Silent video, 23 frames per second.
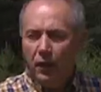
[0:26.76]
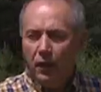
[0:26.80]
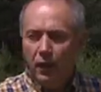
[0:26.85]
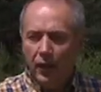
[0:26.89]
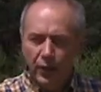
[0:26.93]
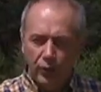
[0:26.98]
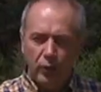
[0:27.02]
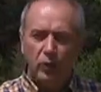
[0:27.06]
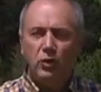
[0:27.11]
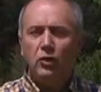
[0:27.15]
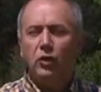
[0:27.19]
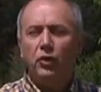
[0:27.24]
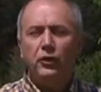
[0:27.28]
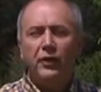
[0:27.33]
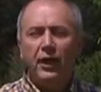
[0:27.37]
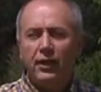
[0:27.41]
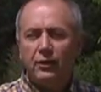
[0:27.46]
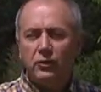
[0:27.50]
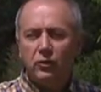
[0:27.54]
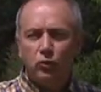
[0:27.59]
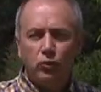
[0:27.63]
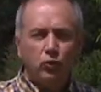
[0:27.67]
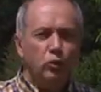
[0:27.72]
Et donc on
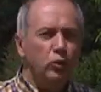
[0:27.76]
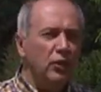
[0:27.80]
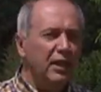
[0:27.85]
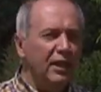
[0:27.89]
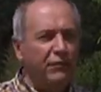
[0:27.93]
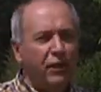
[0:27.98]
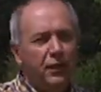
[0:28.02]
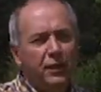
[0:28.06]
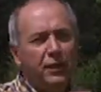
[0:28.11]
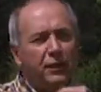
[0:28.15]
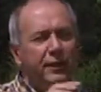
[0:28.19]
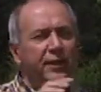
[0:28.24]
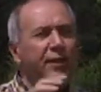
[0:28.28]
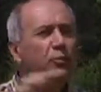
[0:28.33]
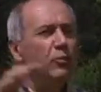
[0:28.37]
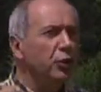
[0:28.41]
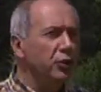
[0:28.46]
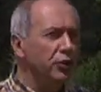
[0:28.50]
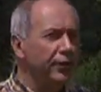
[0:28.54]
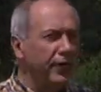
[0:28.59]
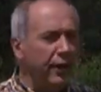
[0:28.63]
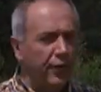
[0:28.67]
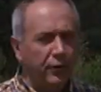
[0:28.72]
a toutes les variétés
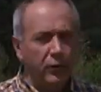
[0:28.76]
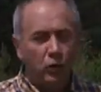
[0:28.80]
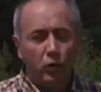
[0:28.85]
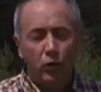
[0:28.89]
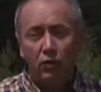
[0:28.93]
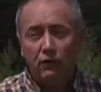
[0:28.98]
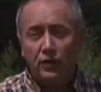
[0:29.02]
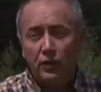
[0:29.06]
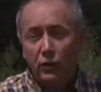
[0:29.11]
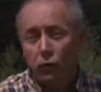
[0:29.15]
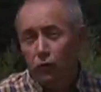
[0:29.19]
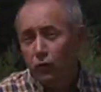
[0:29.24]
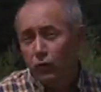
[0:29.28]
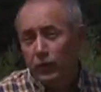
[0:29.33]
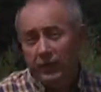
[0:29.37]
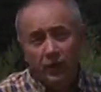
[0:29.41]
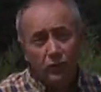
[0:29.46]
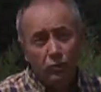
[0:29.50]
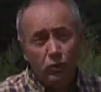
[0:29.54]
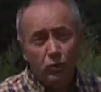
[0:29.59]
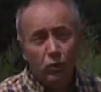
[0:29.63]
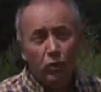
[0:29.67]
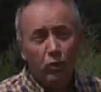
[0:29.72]
modernes que l'on va trouver
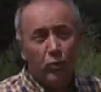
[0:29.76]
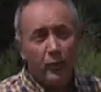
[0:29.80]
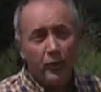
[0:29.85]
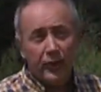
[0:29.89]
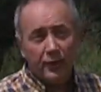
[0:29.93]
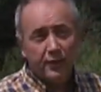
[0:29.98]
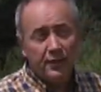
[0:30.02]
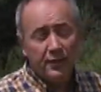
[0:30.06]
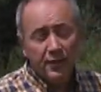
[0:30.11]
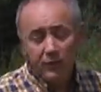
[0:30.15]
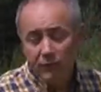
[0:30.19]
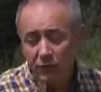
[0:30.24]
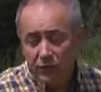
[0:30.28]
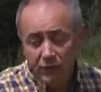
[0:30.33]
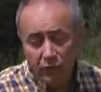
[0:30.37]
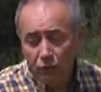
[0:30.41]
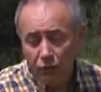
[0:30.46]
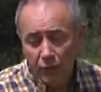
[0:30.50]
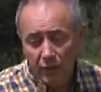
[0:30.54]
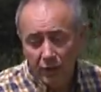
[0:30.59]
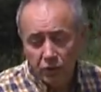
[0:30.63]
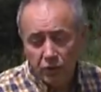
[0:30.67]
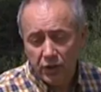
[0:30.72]
dans une coopérative, si
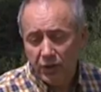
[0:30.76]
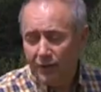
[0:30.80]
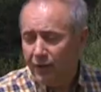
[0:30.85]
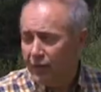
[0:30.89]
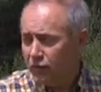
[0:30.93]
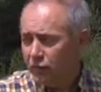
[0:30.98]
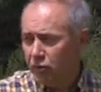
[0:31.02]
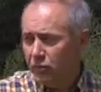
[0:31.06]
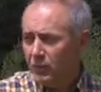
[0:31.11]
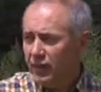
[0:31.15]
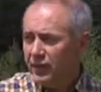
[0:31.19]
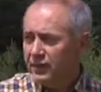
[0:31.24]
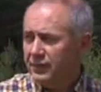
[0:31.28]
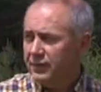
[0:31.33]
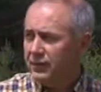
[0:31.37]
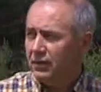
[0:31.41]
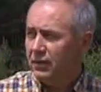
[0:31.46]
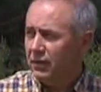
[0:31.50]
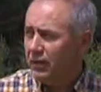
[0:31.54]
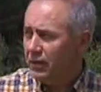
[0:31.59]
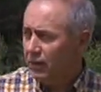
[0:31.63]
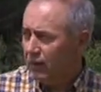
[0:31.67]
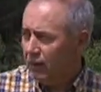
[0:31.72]
on veut acheter de la semence
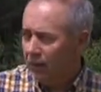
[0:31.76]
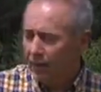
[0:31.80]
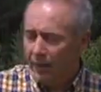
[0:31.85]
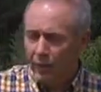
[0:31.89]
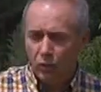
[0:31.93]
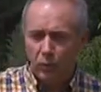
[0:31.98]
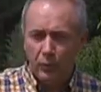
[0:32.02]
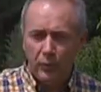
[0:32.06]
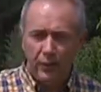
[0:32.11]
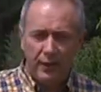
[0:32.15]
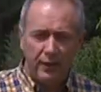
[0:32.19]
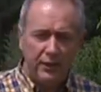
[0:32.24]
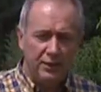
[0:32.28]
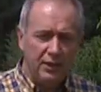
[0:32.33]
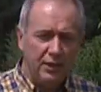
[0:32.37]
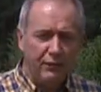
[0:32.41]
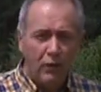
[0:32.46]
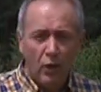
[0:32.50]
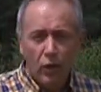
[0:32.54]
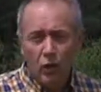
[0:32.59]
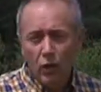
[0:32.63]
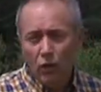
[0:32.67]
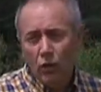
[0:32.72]
à la coopérative,
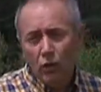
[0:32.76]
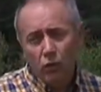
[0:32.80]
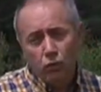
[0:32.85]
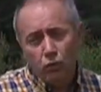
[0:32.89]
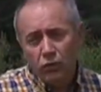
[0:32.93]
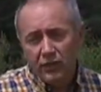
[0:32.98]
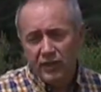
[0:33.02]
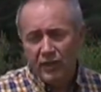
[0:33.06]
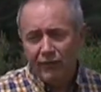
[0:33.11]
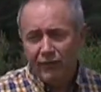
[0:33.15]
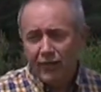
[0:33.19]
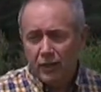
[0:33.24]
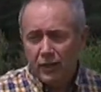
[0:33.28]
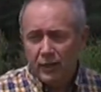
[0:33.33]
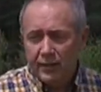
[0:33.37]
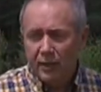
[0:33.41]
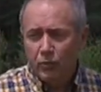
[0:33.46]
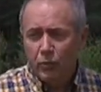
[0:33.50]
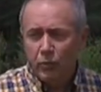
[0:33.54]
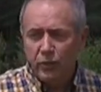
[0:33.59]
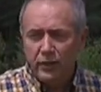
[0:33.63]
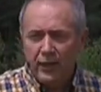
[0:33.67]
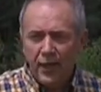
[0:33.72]
toutes ces
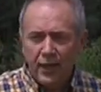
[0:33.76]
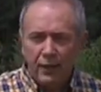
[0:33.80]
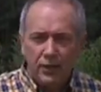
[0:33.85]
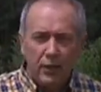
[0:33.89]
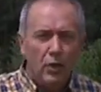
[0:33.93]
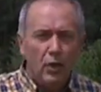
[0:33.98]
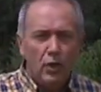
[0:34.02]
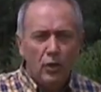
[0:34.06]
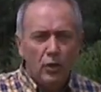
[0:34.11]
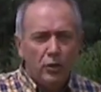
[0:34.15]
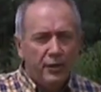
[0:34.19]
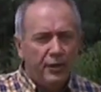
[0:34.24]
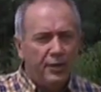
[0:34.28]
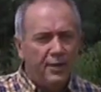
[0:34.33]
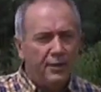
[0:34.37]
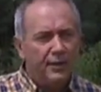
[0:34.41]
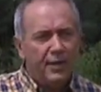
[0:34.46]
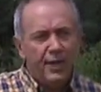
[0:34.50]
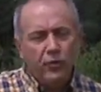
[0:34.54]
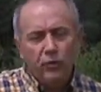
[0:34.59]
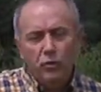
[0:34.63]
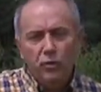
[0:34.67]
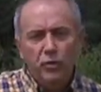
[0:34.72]
variétés modernes
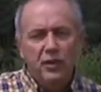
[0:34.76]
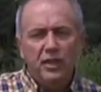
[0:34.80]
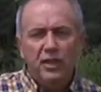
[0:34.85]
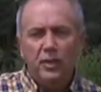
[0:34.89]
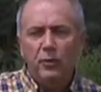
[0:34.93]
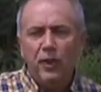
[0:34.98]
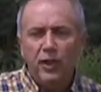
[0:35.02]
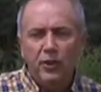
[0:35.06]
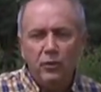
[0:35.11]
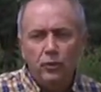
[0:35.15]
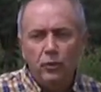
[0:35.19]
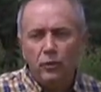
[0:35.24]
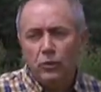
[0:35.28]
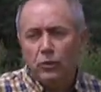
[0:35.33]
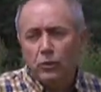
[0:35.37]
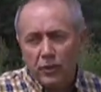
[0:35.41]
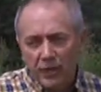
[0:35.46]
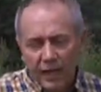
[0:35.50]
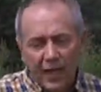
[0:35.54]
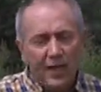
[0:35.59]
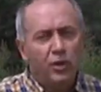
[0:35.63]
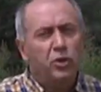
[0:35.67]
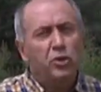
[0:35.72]
descendent uniquement de
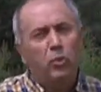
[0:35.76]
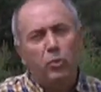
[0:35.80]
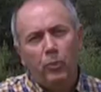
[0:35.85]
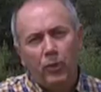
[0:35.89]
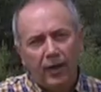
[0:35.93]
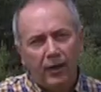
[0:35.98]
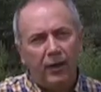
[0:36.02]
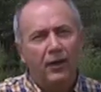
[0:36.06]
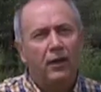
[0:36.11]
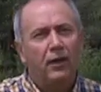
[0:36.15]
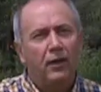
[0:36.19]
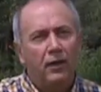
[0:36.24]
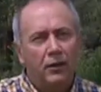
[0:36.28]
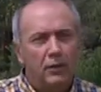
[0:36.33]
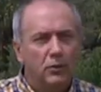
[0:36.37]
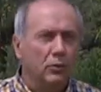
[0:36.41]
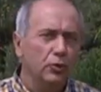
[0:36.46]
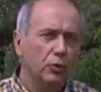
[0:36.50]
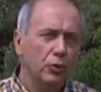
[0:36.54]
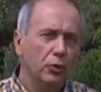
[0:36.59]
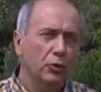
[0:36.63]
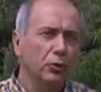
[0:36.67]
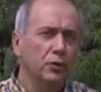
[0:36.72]
quelques parents
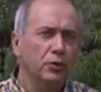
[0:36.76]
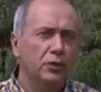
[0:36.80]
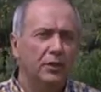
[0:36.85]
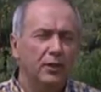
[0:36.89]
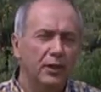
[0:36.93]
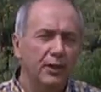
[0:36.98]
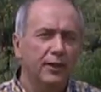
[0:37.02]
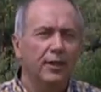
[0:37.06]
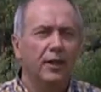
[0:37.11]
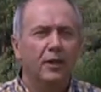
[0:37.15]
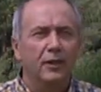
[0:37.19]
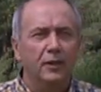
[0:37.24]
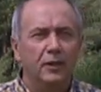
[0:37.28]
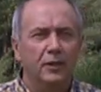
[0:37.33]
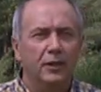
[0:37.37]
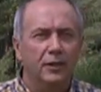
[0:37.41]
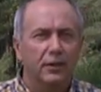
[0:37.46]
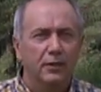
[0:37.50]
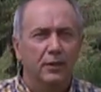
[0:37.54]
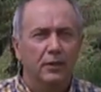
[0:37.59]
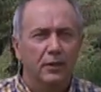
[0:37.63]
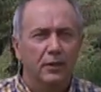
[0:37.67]
russes et anglais.